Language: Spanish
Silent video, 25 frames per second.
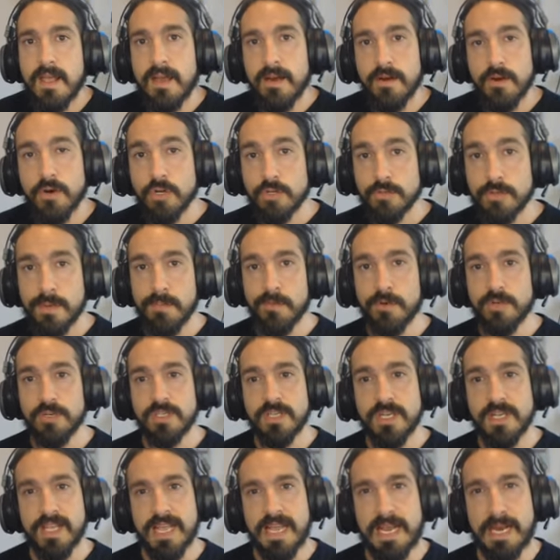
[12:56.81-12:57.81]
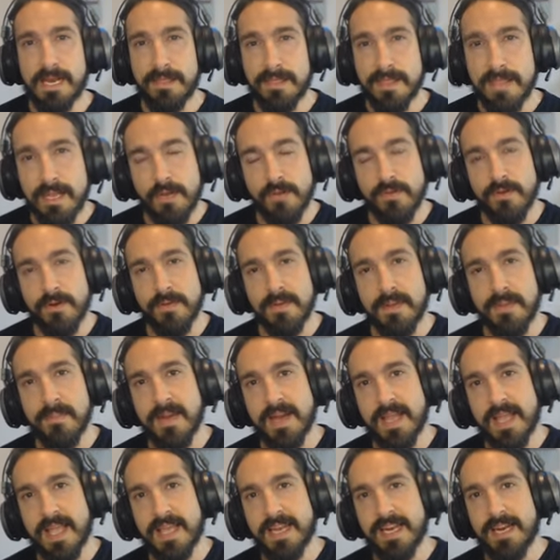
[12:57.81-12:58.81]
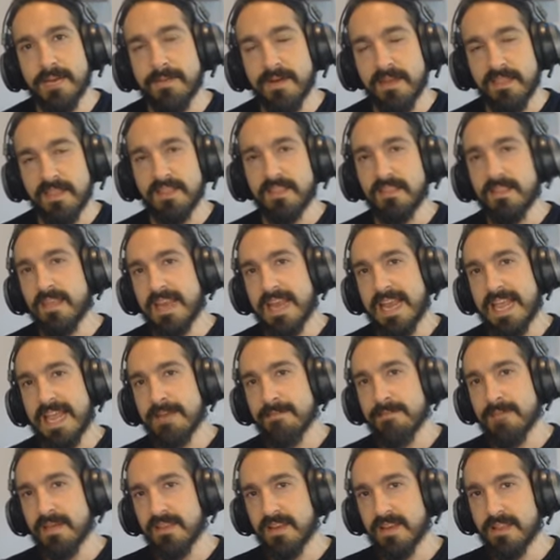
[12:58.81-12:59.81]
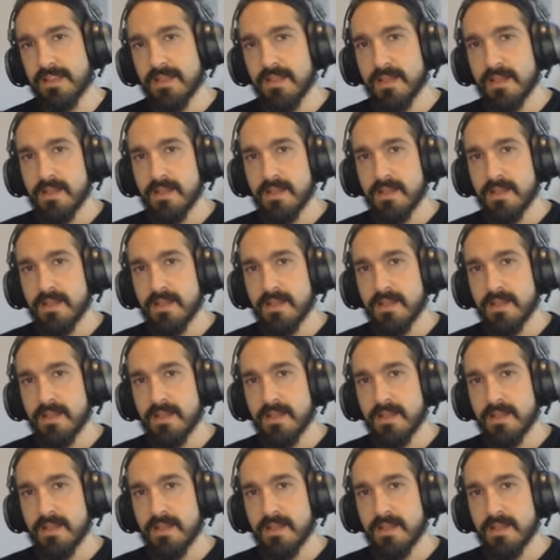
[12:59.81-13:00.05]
Nos vemos el 5 de noviembre en el Bar Citizen en Madrid,